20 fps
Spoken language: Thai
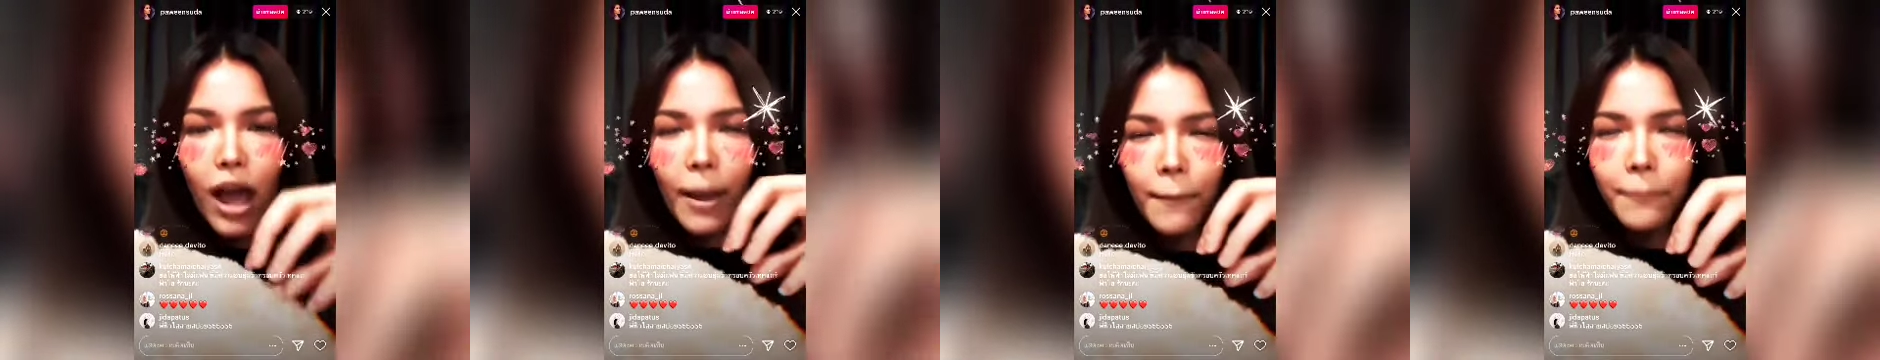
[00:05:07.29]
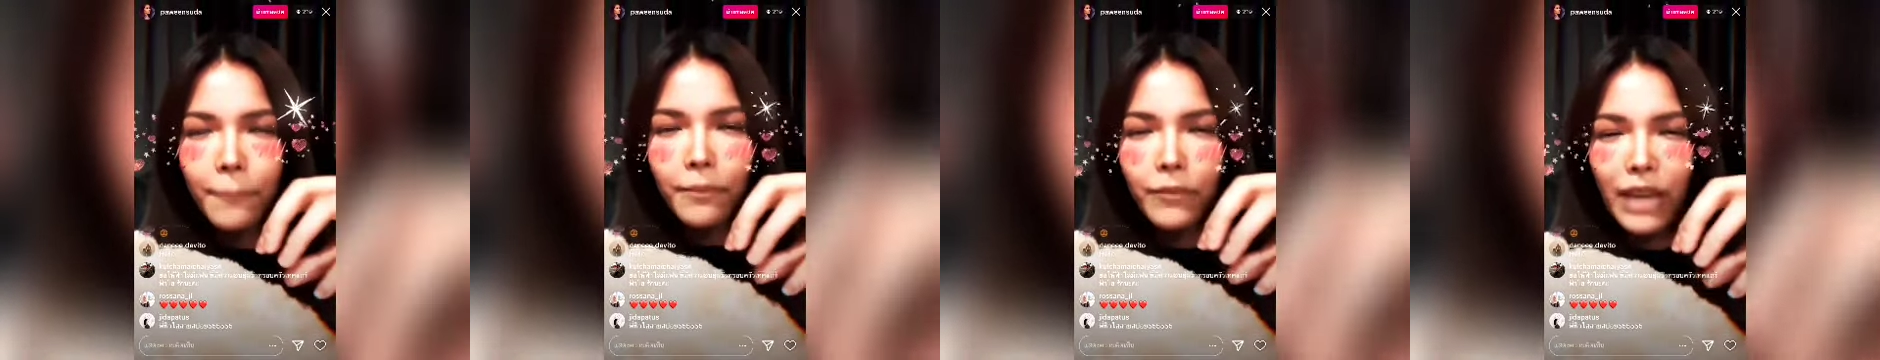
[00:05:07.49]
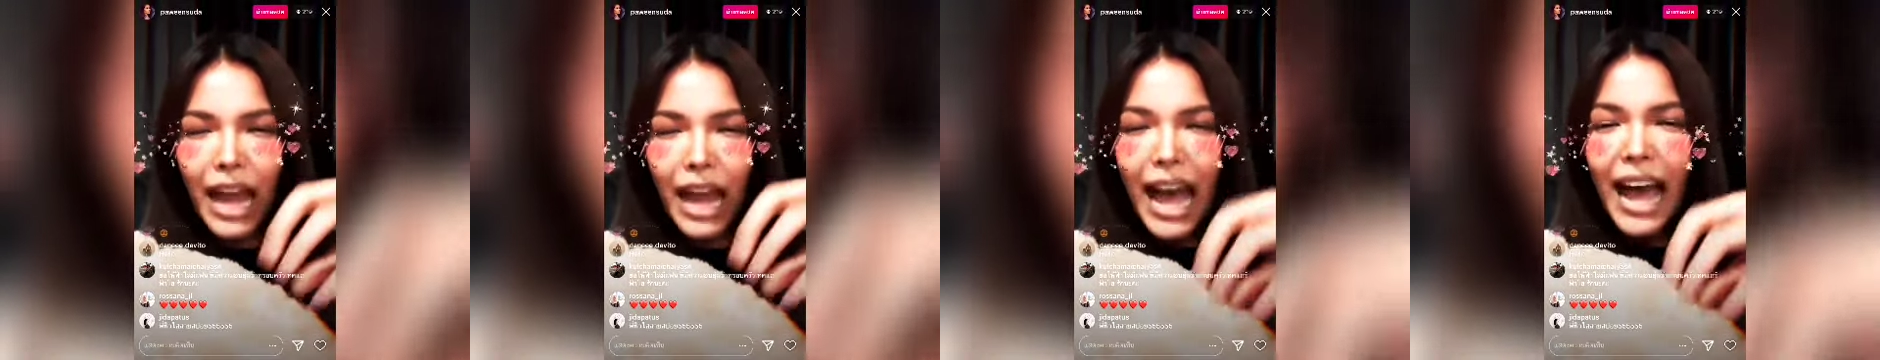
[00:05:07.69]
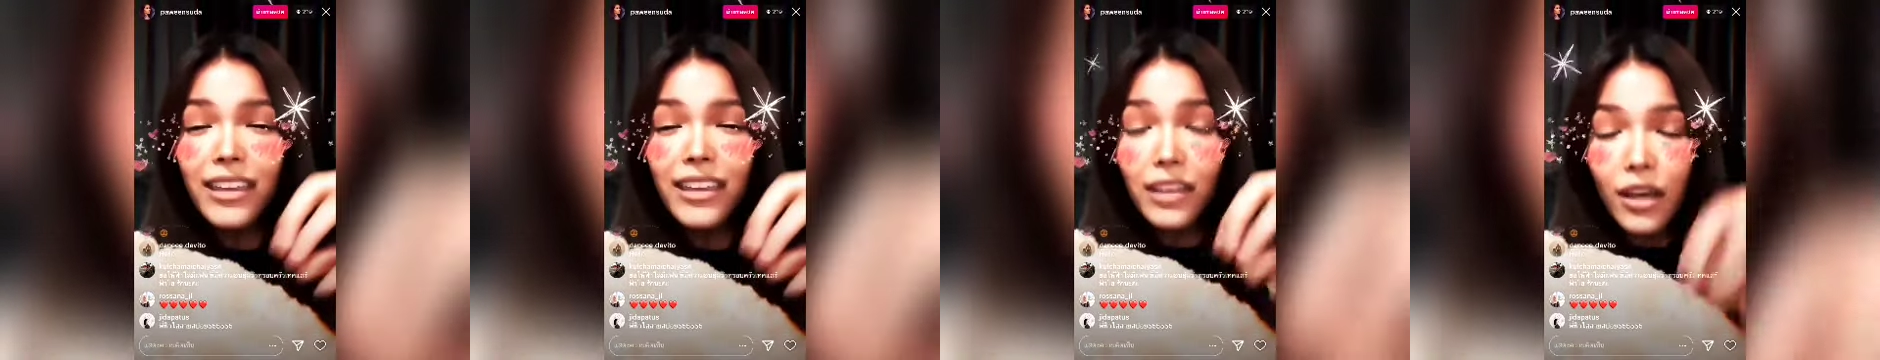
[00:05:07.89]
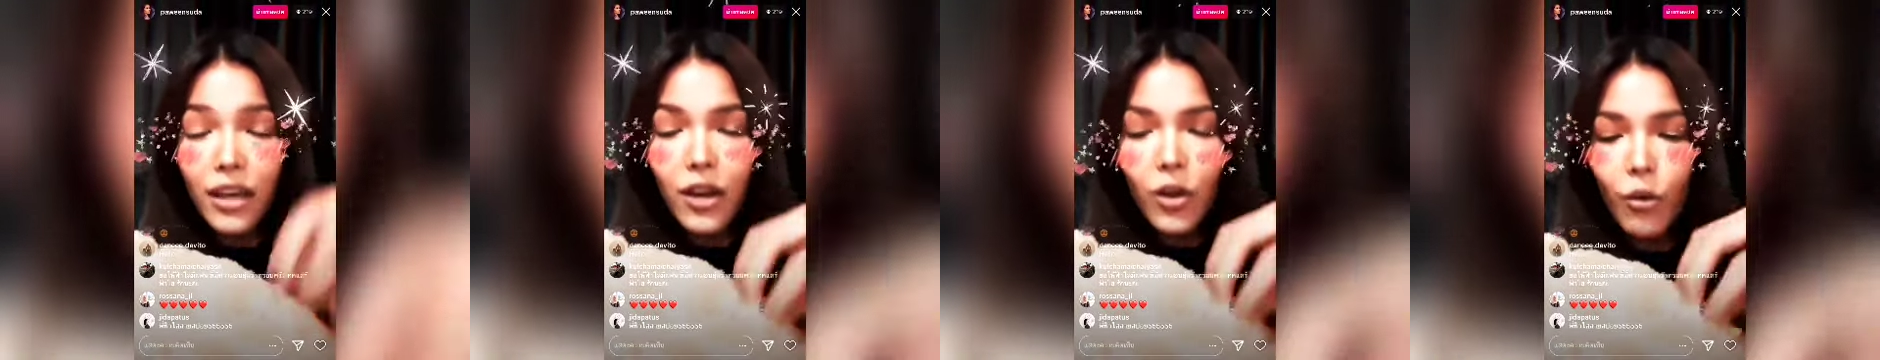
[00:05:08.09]
ได้เยอะ
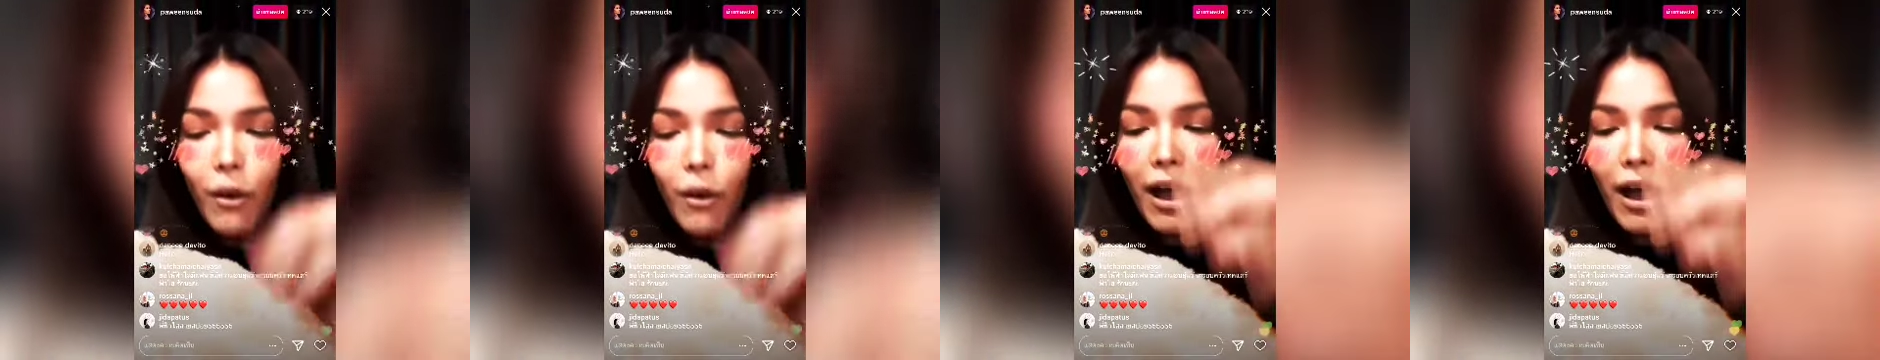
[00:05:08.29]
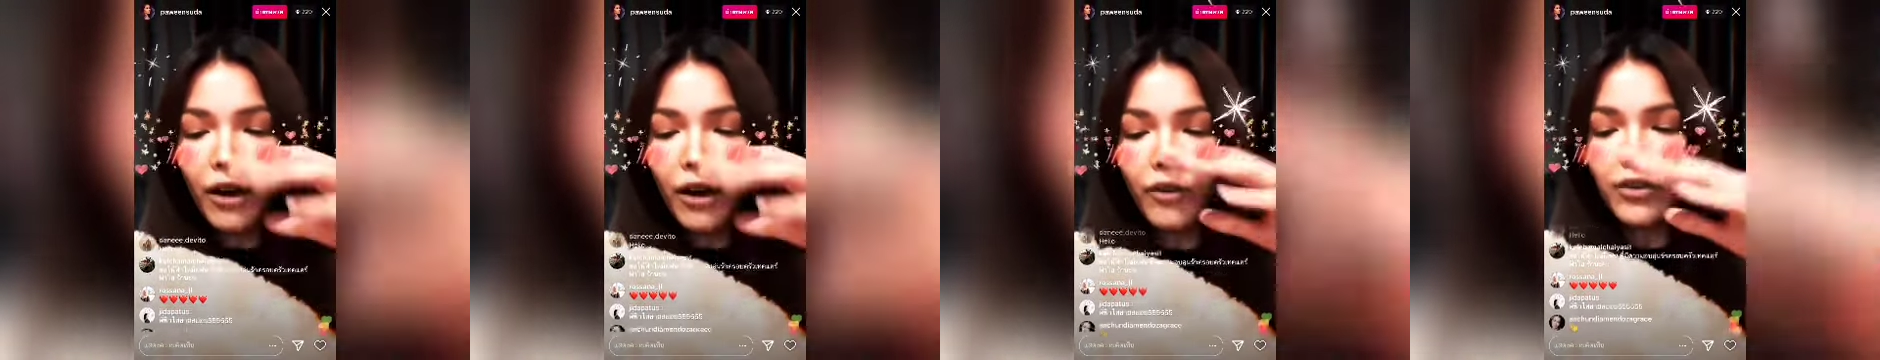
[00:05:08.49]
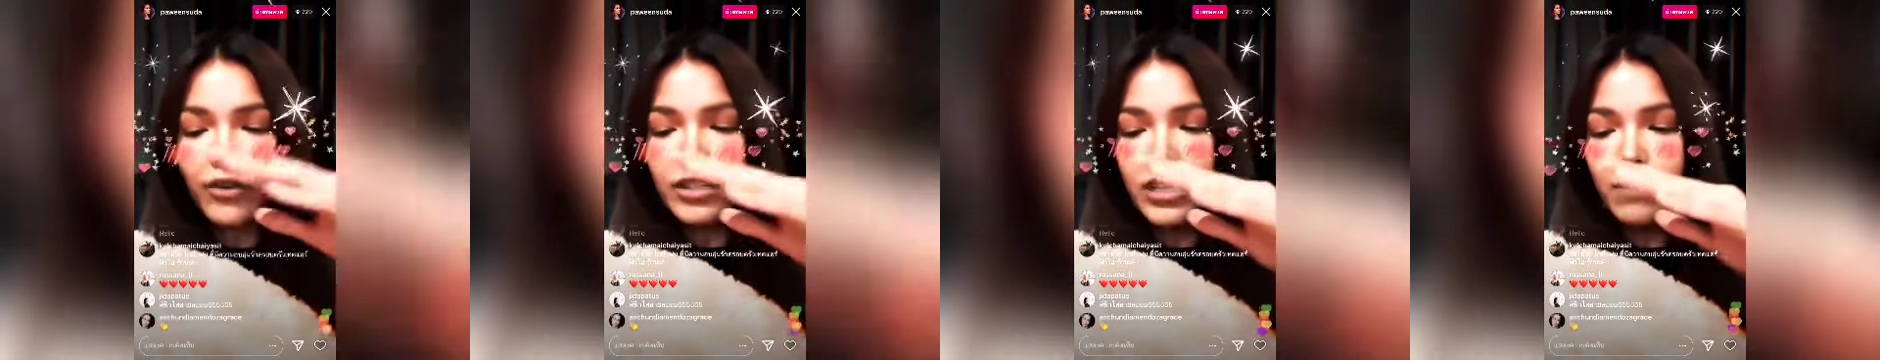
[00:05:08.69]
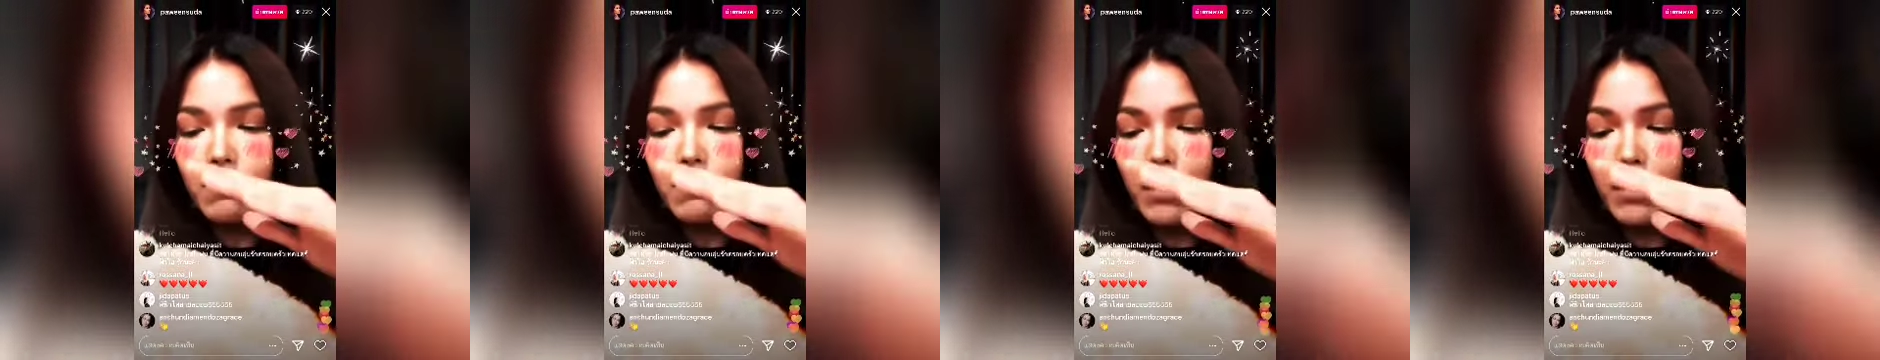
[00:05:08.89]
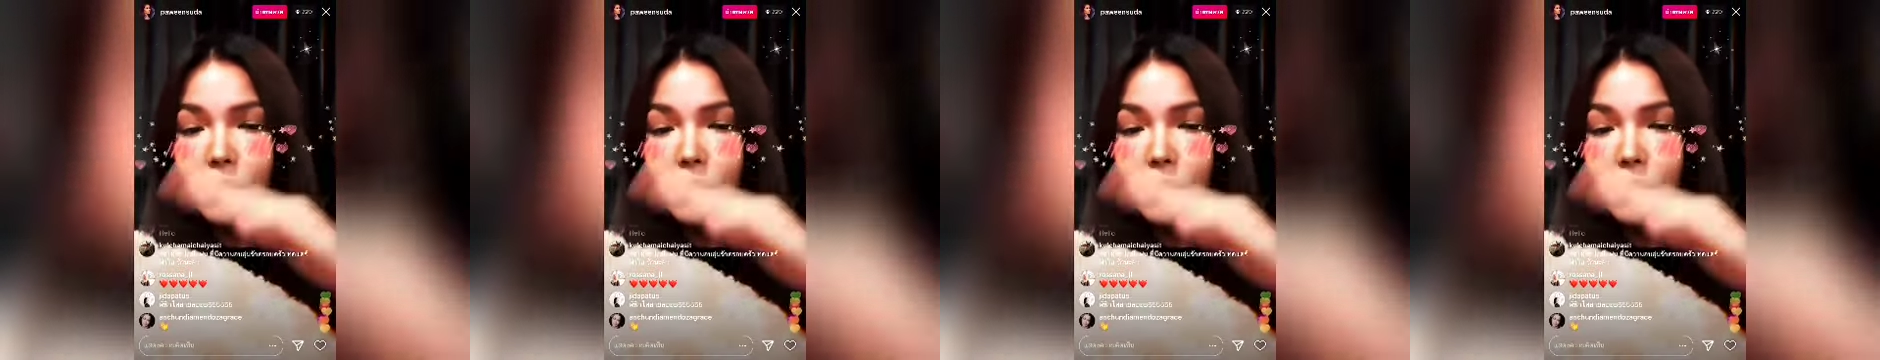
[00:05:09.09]
กว่าคนที่เป็นพระเอก